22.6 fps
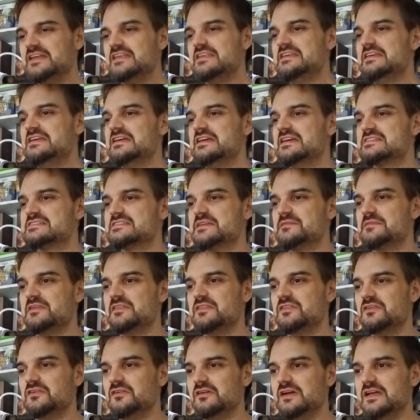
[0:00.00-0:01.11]
Y este
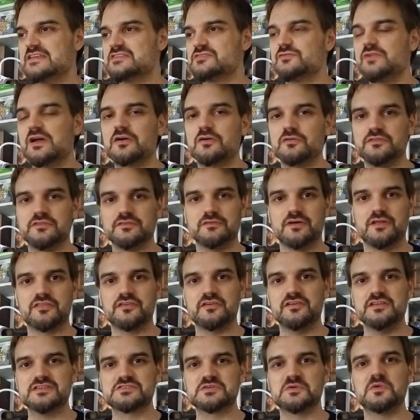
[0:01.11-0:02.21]
vídeo es una
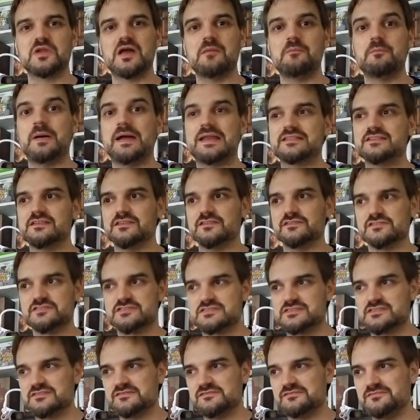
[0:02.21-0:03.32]
continuación, es como la parte
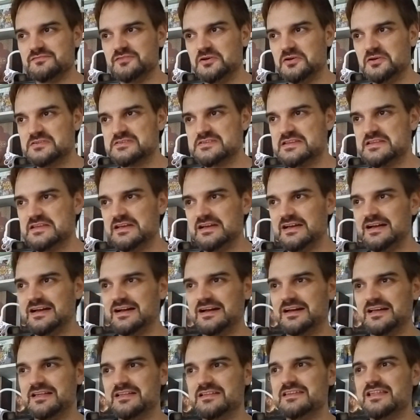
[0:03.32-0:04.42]
2.
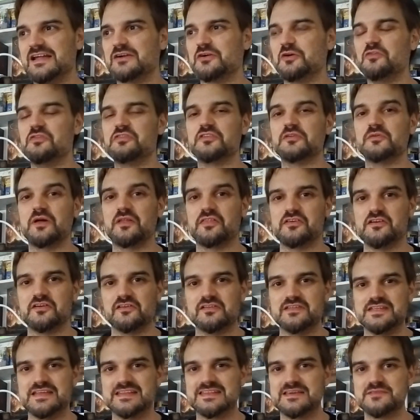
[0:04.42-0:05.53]
Sería la
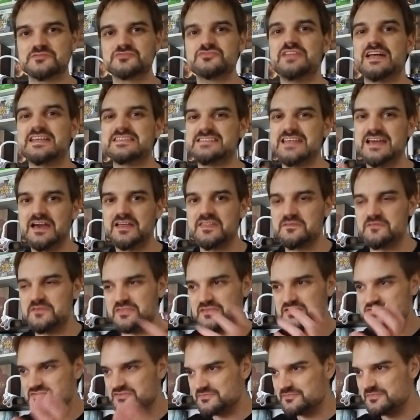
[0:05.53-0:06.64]
continuación. Ya tenemos una saga de
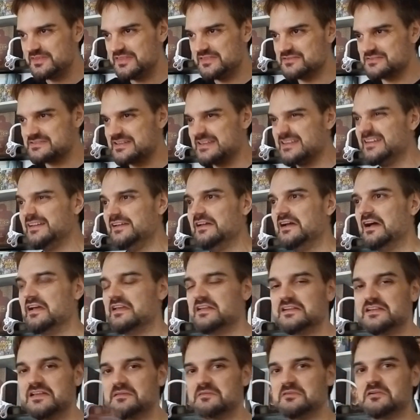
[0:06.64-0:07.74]
vídeos, ¿no? Vídeos que hay
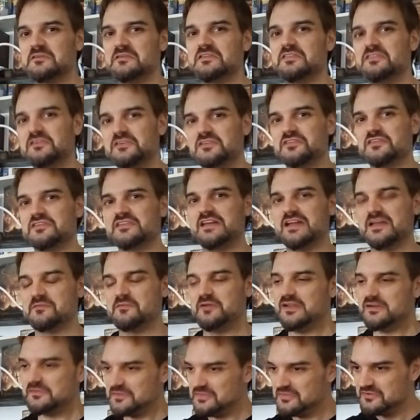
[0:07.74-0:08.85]
alguien que me lo comentó el otro día, que
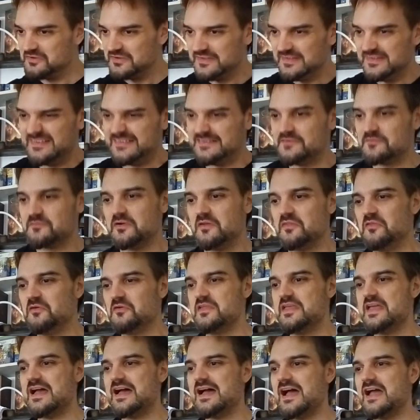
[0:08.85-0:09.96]
mola cuando, cuando
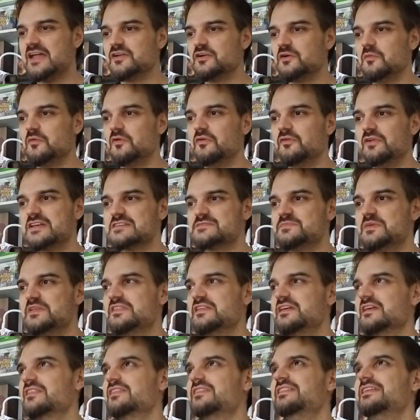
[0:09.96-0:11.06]
ya hay como una
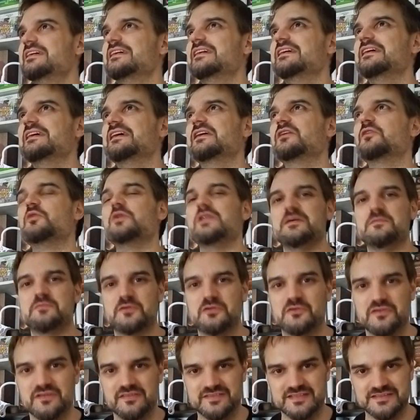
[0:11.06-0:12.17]
especie de
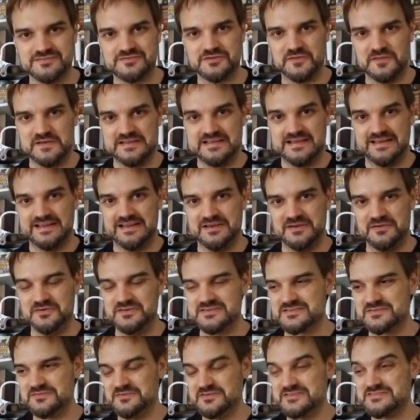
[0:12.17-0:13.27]
culebrón dentro del canal, ¿no?
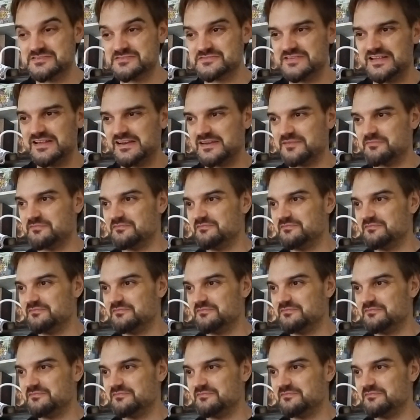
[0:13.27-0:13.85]
Es como esto es una,